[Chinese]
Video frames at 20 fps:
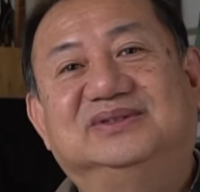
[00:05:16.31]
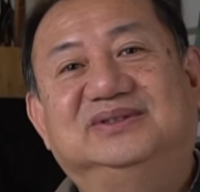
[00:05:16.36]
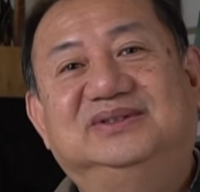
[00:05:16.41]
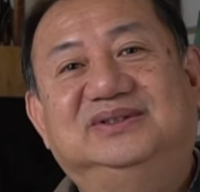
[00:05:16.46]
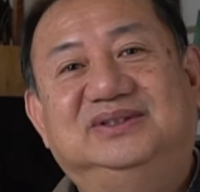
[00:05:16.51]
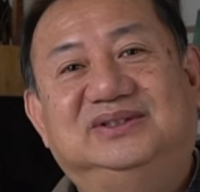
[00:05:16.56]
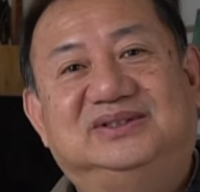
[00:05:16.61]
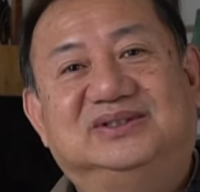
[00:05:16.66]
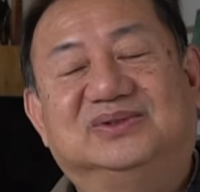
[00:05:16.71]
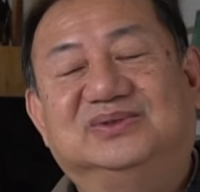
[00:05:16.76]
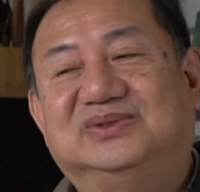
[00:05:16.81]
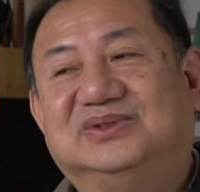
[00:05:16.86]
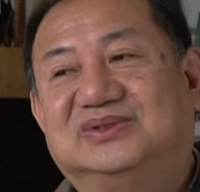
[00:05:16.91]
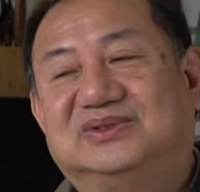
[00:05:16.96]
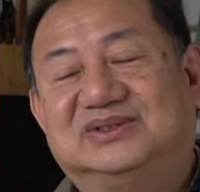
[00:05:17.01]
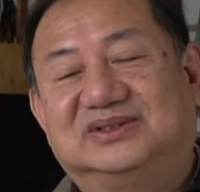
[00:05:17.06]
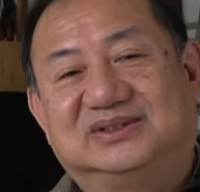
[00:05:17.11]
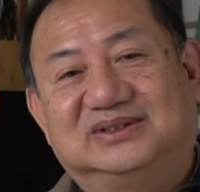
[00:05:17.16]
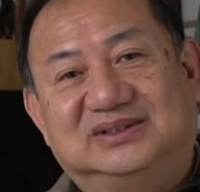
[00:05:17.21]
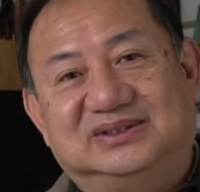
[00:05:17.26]
一首就
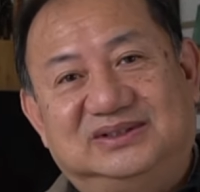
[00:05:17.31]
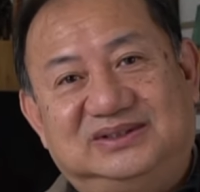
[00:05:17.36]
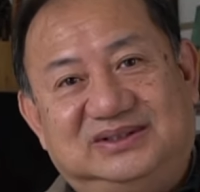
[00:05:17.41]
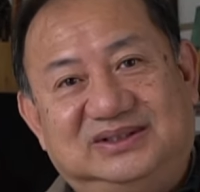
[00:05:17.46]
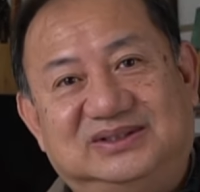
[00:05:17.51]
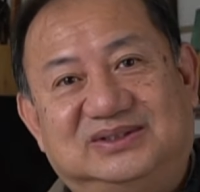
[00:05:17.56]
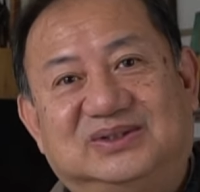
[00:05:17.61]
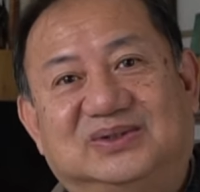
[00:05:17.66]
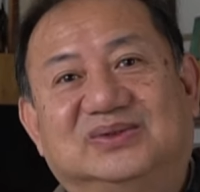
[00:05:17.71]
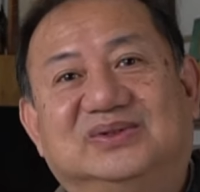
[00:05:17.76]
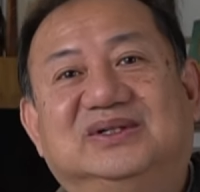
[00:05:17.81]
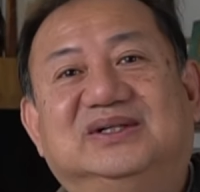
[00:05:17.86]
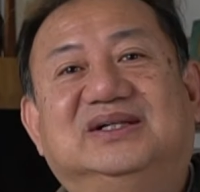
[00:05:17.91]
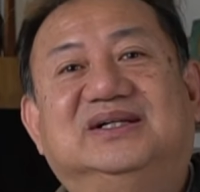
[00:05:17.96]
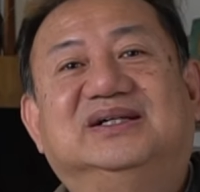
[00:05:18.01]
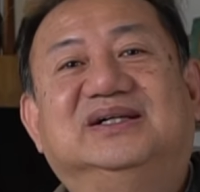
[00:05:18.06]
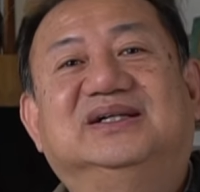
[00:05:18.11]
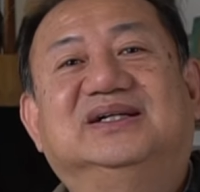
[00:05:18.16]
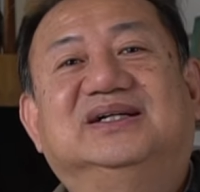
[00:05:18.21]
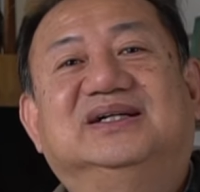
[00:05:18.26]
是这首
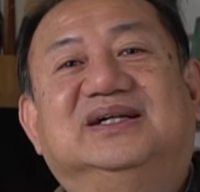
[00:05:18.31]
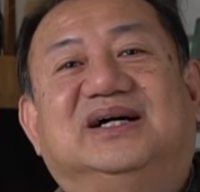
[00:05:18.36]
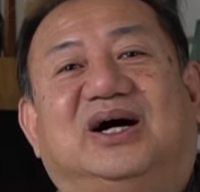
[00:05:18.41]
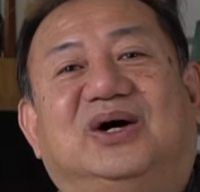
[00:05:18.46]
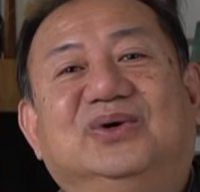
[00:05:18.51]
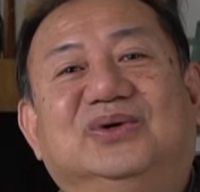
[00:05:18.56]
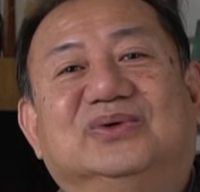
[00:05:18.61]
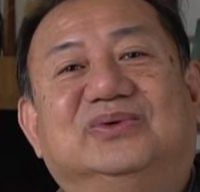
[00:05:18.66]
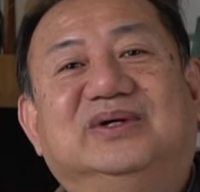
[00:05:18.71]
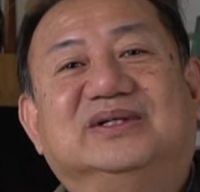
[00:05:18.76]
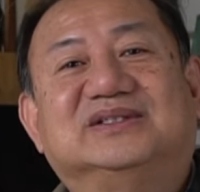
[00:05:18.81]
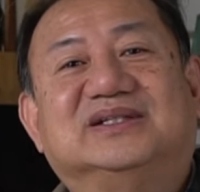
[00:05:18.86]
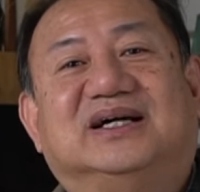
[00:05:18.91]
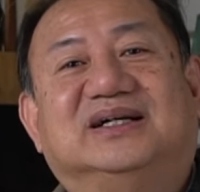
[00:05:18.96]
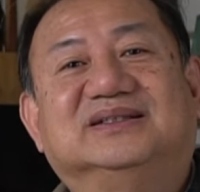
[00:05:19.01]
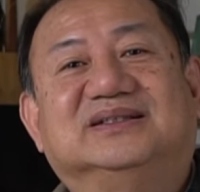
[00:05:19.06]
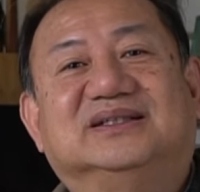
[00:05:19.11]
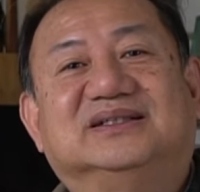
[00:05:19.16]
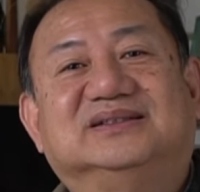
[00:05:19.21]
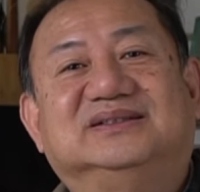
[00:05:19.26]
奥运会
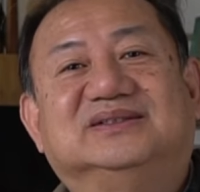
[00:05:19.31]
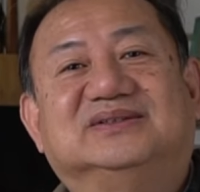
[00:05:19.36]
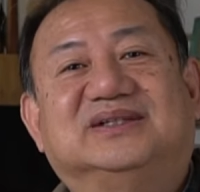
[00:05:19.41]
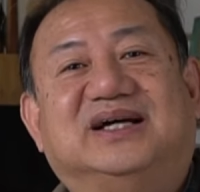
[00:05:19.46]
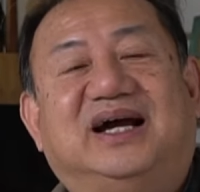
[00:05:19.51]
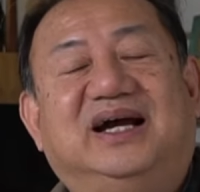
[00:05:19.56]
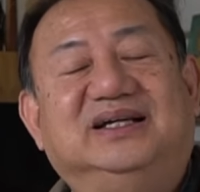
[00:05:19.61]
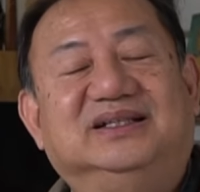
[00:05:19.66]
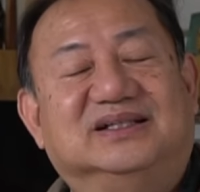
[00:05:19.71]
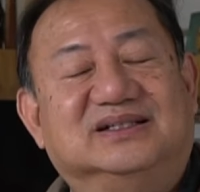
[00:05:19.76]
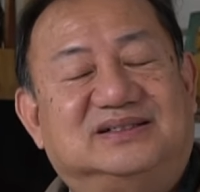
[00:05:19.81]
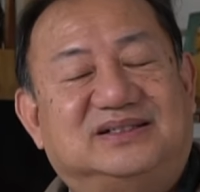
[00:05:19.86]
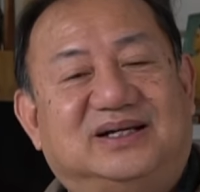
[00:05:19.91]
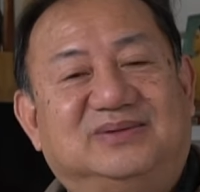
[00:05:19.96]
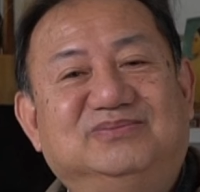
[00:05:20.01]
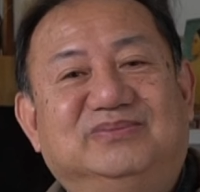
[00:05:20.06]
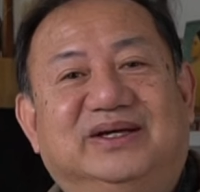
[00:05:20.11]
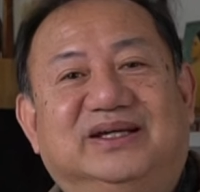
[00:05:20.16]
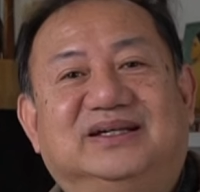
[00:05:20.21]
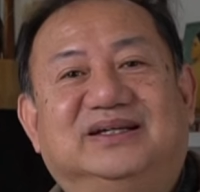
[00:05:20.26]
唱的，叫做《爱的赞
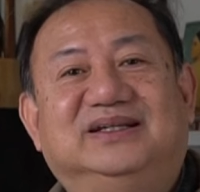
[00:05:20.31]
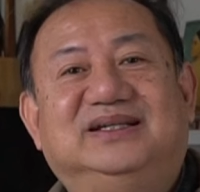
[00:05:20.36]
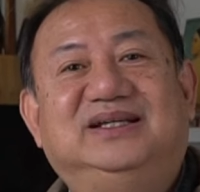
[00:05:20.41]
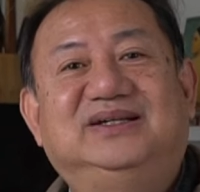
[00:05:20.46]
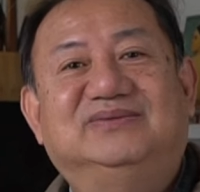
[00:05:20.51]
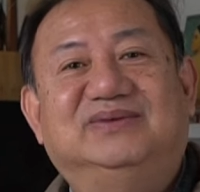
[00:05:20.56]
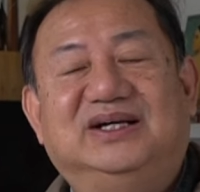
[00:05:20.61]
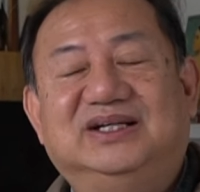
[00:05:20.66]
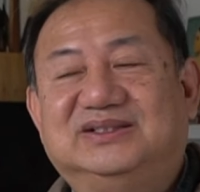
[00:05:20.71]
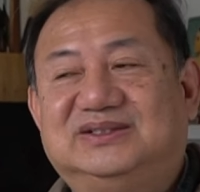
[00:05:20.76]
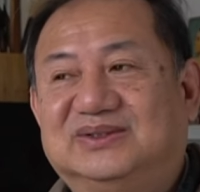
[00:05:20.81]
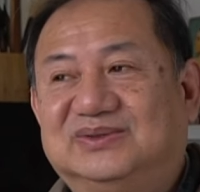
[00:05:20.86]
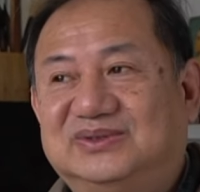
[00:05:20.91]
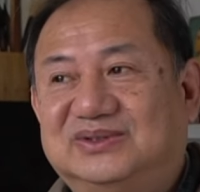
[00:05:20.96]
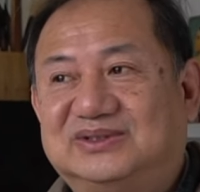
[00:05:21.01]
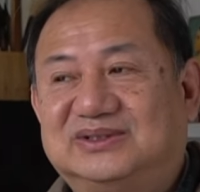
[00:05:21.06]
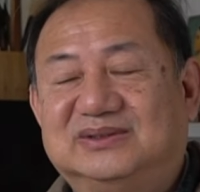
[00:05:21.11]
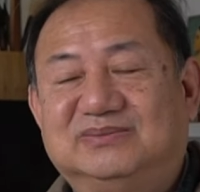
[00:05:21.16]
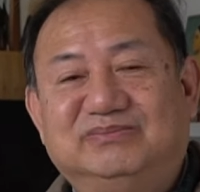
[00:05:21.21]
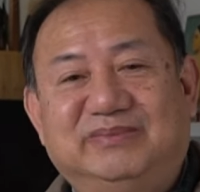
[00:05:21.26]
美》；另外一首就
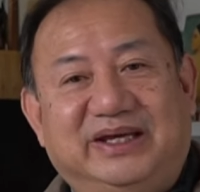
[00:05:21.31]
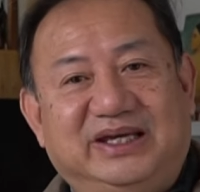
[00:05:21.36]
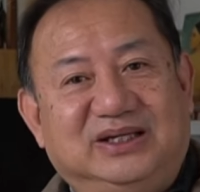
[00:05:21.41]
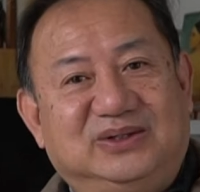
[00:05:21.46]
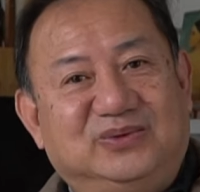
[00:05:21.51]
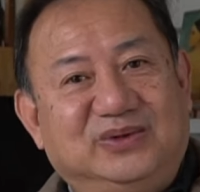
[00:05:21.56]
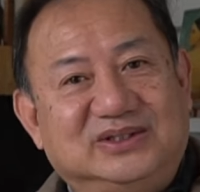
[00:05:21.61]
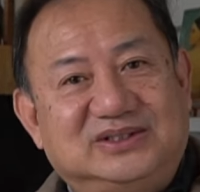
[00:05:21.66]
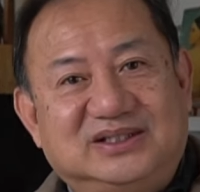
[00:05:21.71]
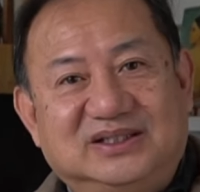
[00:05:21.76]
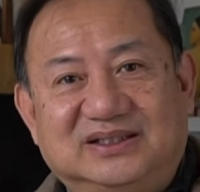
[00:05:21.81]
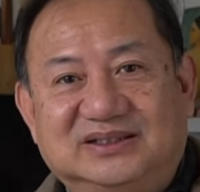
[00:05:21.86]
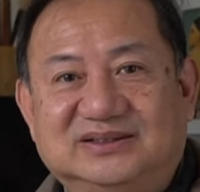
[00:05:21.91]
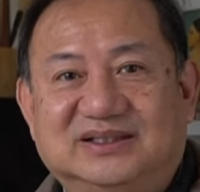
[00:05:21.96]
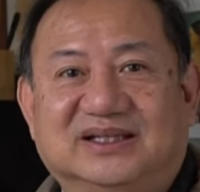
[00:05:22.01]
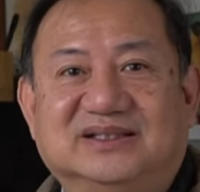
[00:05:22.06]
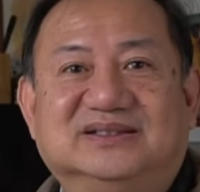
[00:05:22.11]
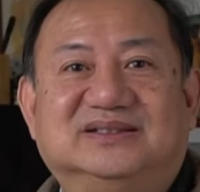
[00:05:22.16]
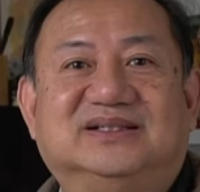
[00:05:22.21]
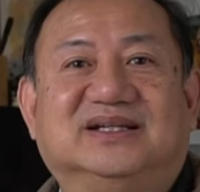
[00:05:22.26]
是《玫瑰色的
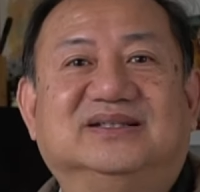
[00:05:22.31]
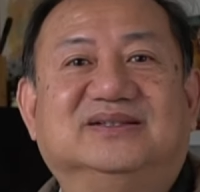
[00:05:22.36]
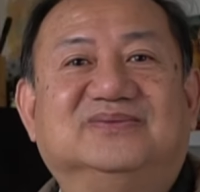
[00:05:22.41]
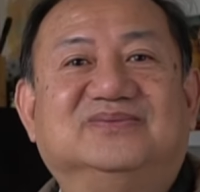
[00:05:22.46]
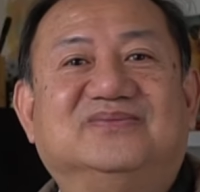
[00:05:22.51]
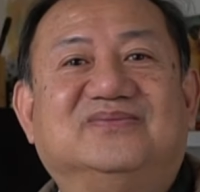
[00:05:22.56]
人生》